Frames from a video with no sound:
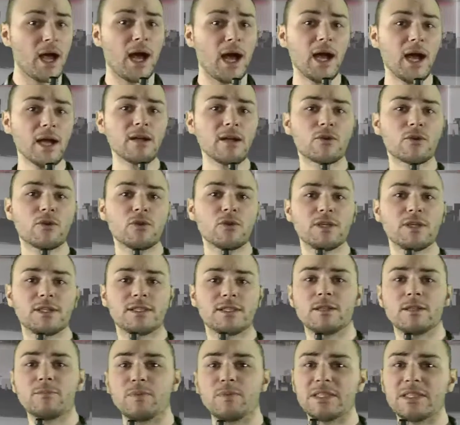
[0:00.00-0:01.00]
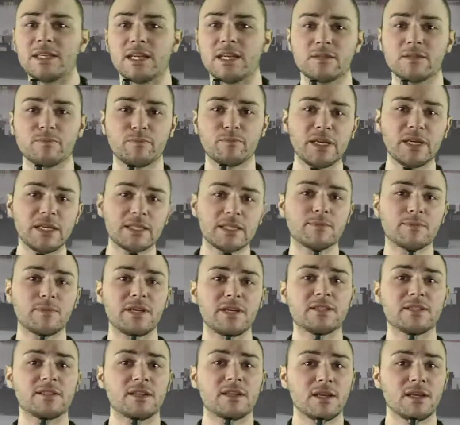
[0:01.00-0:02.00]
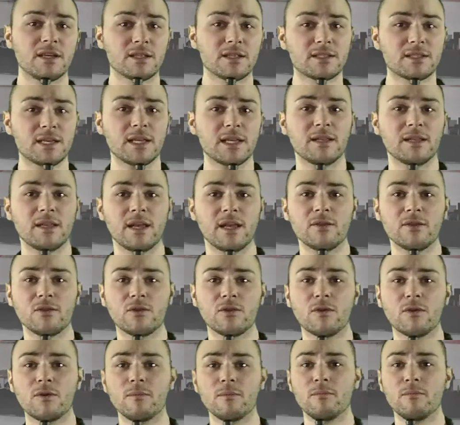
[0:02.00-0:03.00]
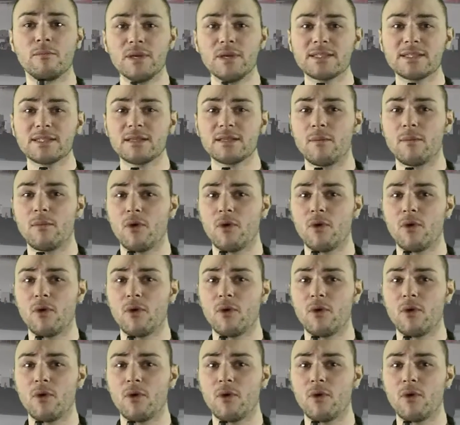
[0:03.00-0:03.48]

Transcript: Angekündigt sind bis jetzt Pete's Meet, Nintendo, Mr.